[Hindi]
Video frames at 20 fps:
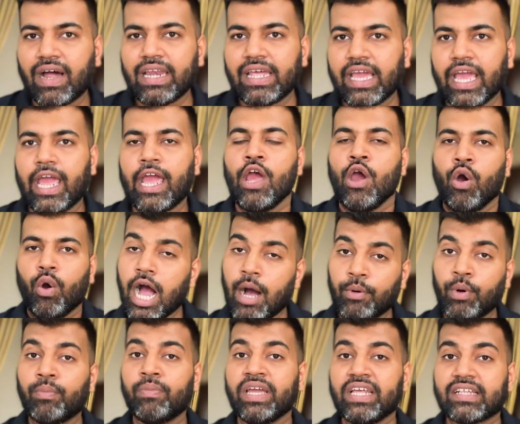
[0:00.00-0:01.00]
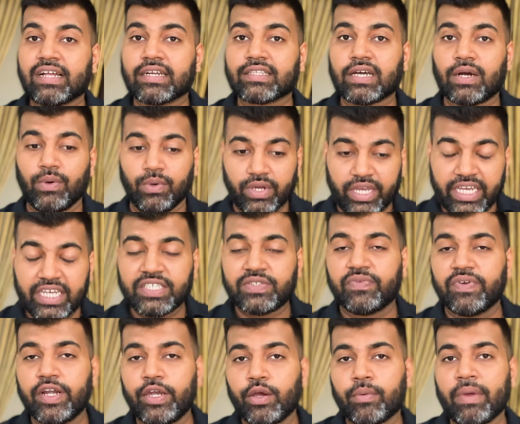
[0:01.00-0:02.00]
वाली हैं अब उम्मीद करता हूँ कि इस
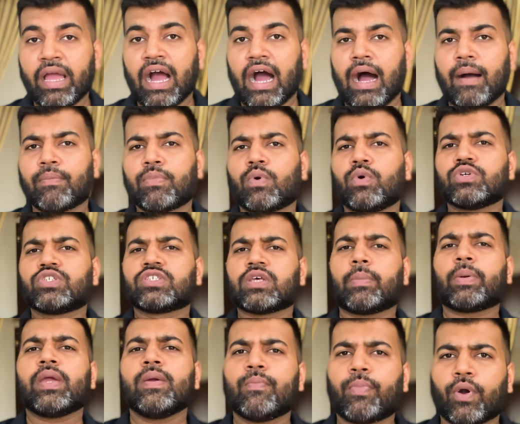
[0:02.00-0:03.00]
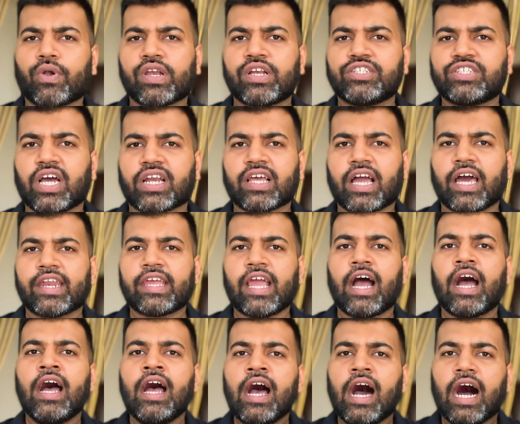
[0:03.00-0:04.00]
वीडियो में आपको सभी इंपॉर्टेंट
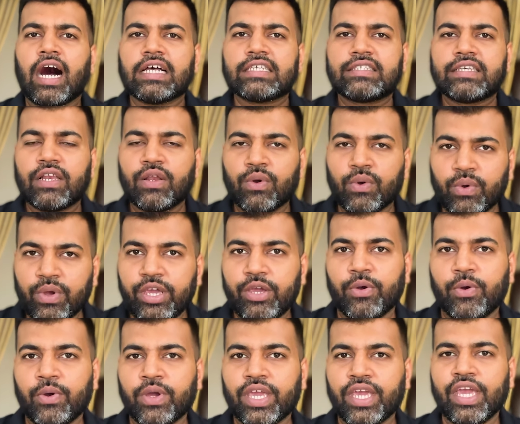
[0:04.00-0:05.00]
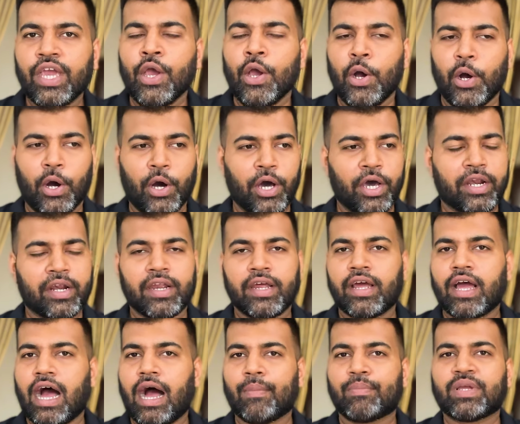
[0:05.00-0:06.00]
जानकारियां हासिल हुई होंगी और
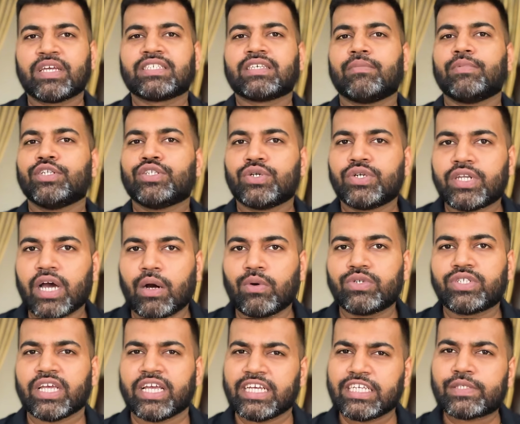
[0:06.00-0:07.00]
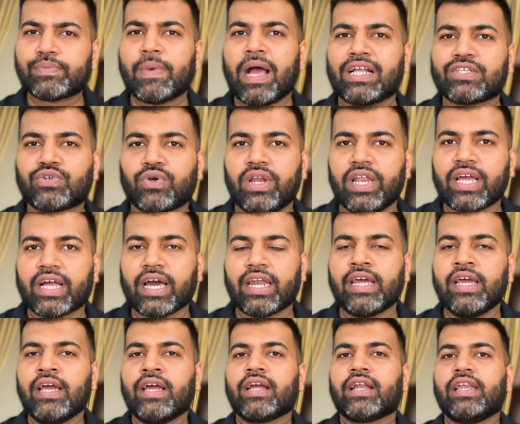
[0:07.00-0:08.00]
आपके सभी जो डाउट्स हैं इस मैच को लेकर
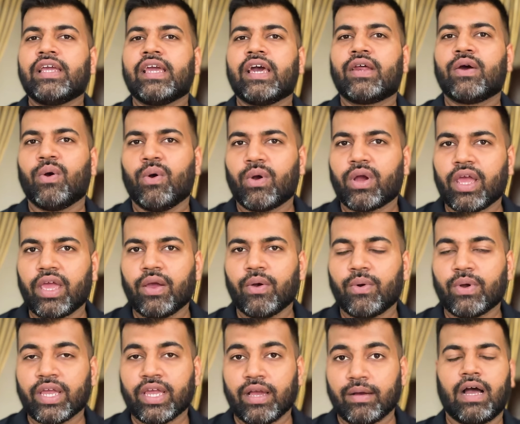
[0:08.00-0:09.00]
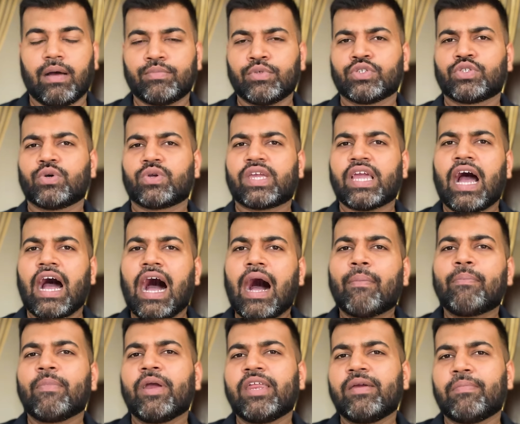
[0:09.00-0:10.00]
क्लियर हो गए होंगे अब दोस्तों क्या
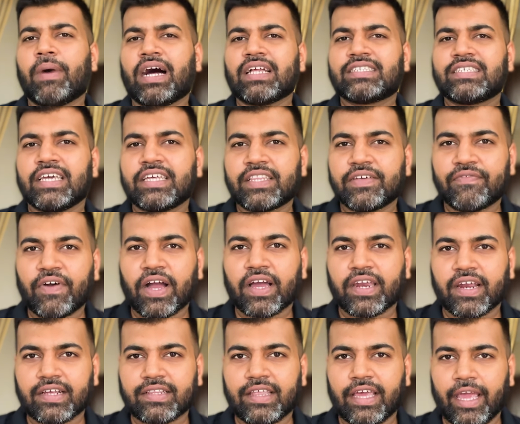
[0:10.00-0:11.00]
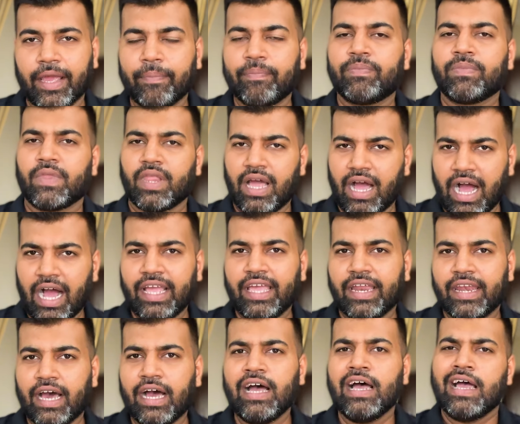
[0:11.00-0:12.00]
आप मेरी बात से इतफाक रखते हैं हाँ या
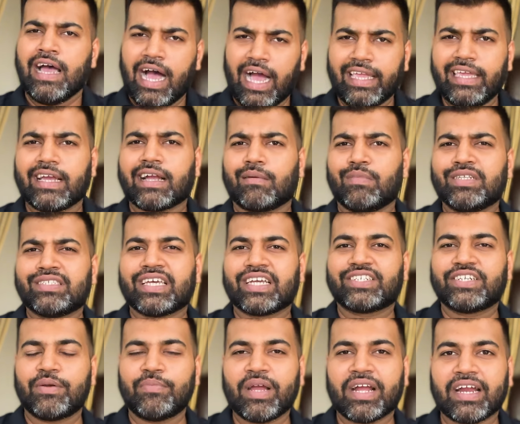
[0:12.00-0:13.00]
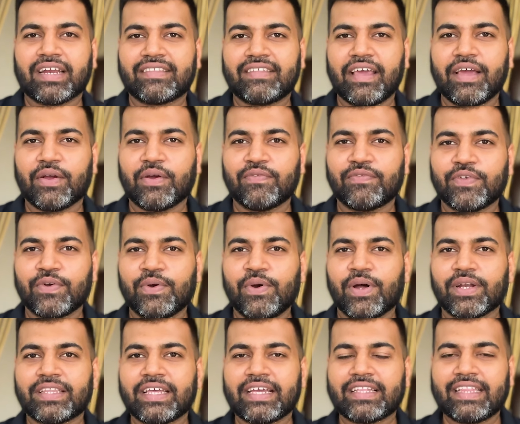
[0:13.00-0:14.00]
ना आइए कमेंट सेक्शन में करते हैं गुफ्तगु
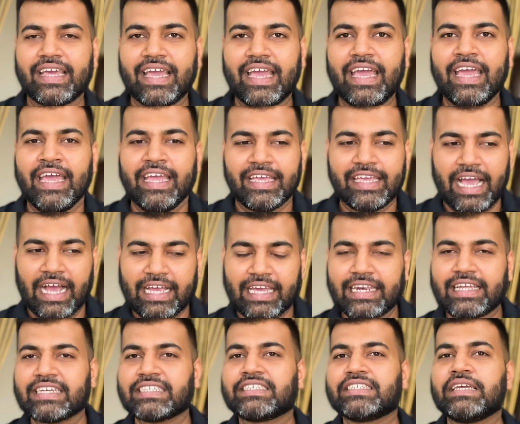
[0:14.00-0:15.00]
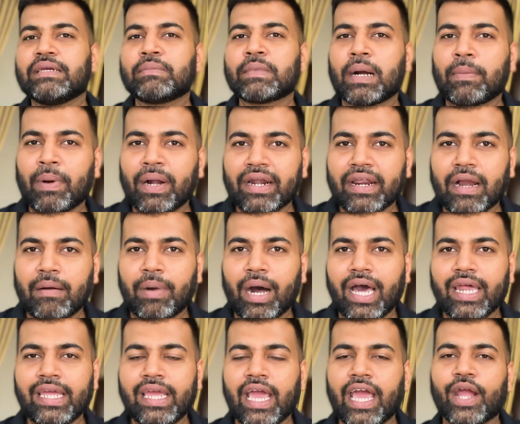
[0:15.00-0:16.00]
और देखते हैं कि आखिर किस टीम का पलरा
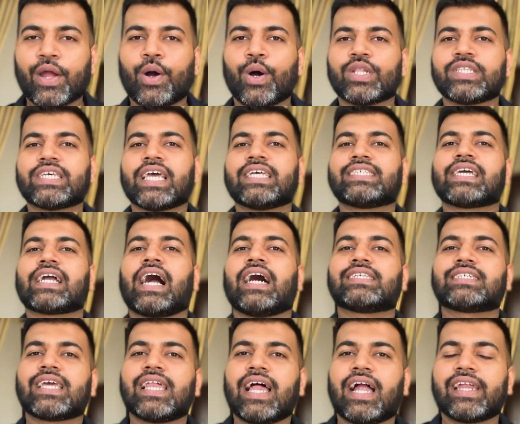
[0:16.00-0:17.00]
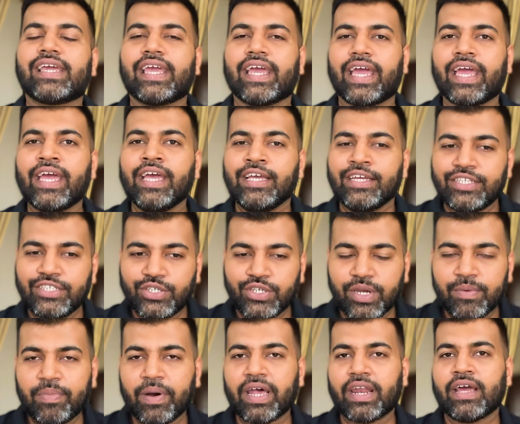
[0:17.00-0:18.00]
भारी है कौन से ऐसे खास खिलाड़ी हैं
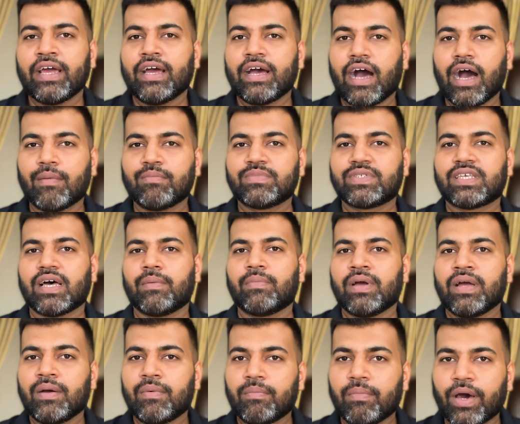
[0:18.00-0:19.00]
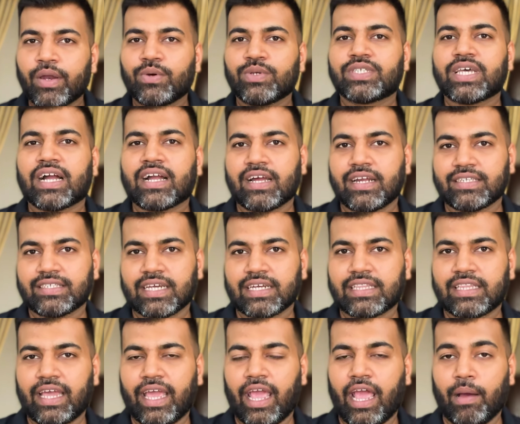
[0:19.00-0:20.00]
जिन पर हम सब भरोसा कर
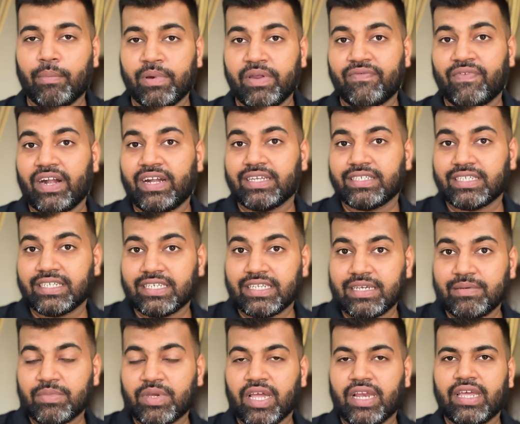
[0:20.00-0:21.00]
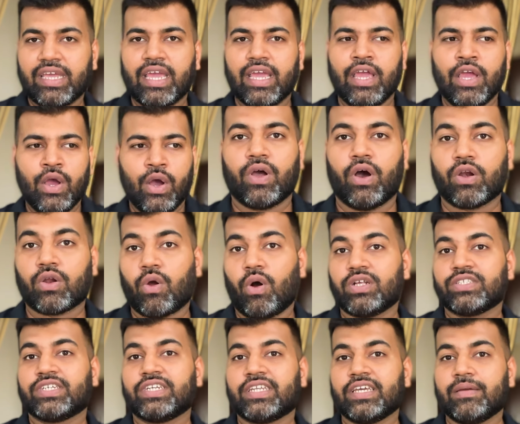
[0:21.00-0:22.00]
सकते हैं अपनी फैंटेसी टीम के लिए और
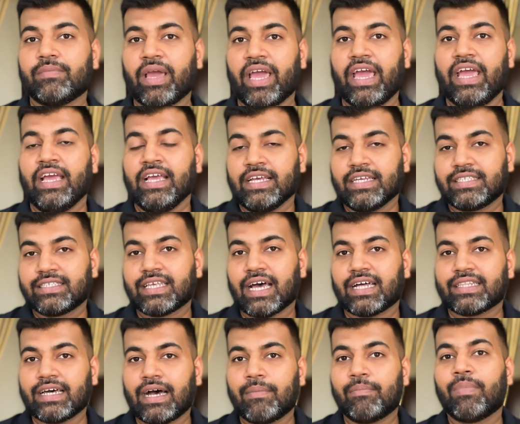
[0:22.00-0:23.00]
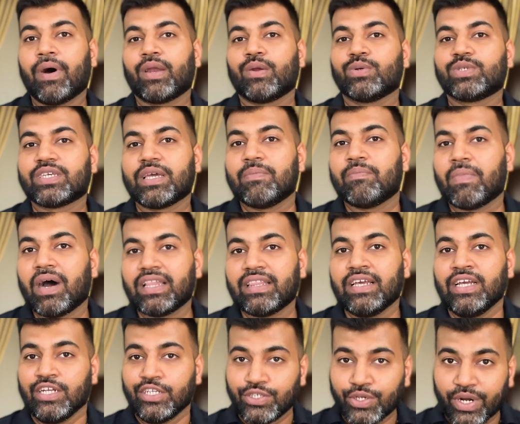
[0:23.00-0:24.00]
कौन सी टीम है ज्यादा भरोसेमंद
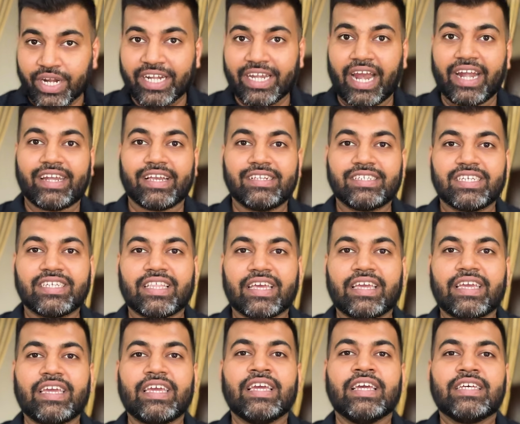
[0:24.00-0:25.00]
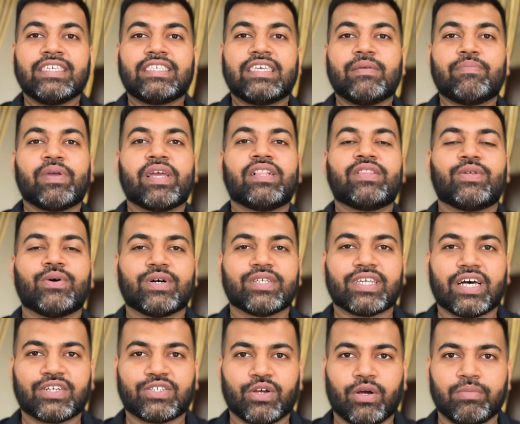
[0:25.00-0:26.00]
जो कि टाइटल जीतेगी सीपीएल
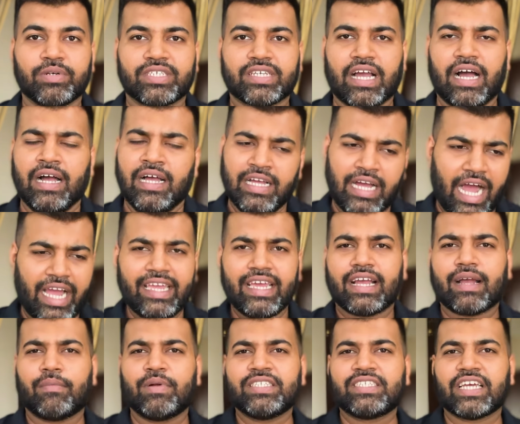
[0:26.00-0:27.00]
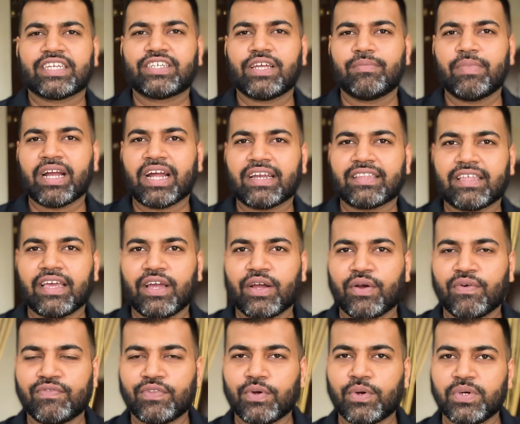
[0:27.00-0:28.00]
2024 का आइए कमेंट सेक्शन में करते हैं
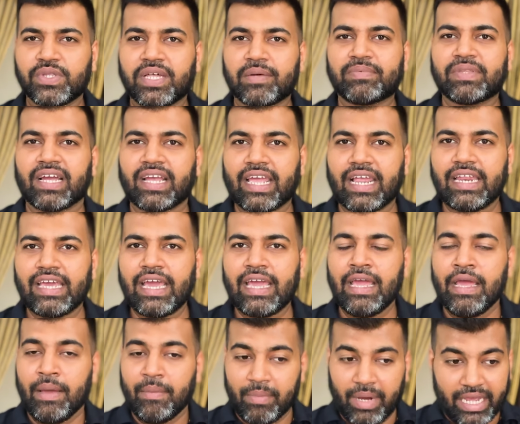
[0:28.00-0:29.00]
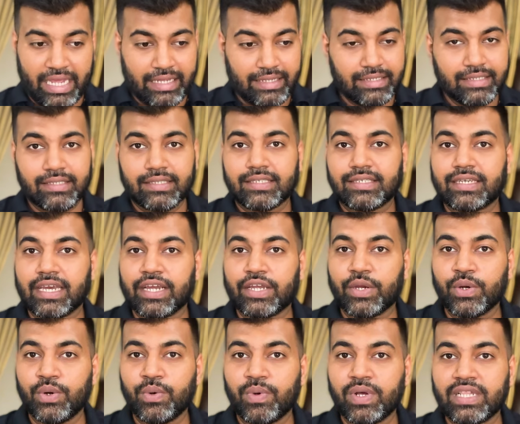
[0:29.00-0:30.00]
गुफ्तगु तब तक के लिए भाई स्टे
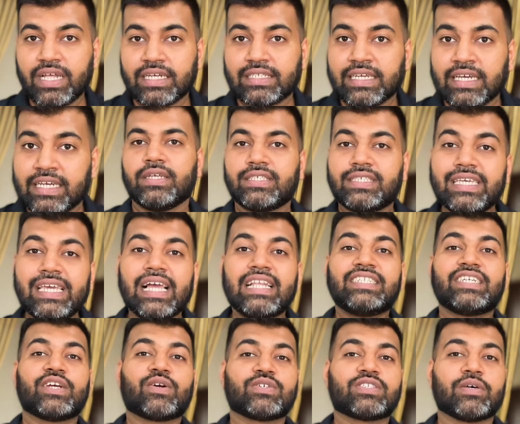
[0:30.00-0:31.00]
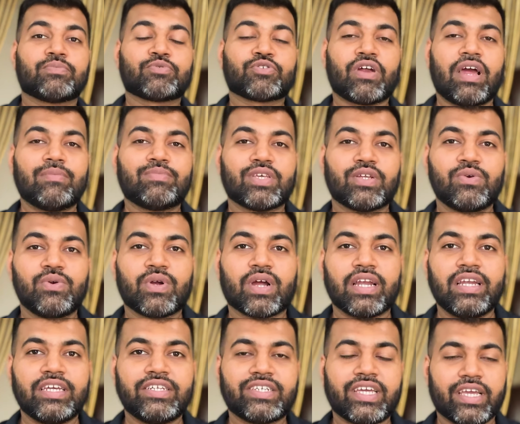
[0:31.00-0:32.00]
ट्यून्ड विद अस सीएलजी को सब्सक्राइब जरूर कर
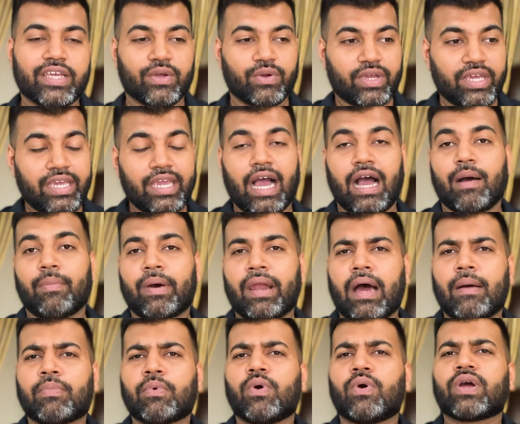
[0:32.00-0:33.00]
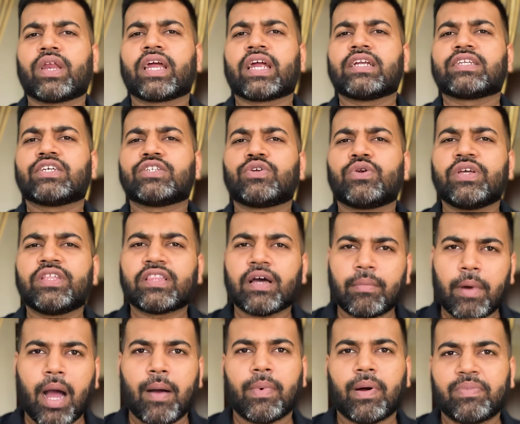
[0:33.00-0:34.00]
लीजिए क्योंकि यहाँ पर आपको क्रिकेट से जुड़ी
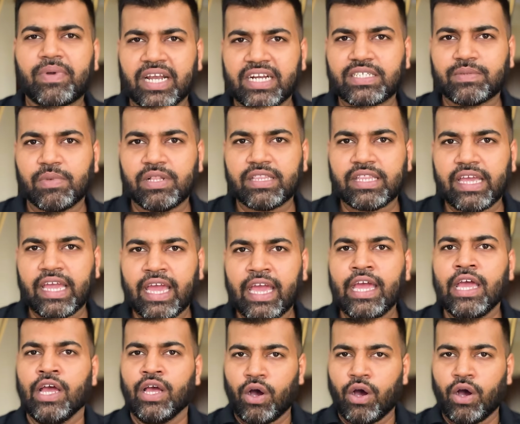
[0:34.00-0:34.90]
तमाम अपडेट्स मिलती हैं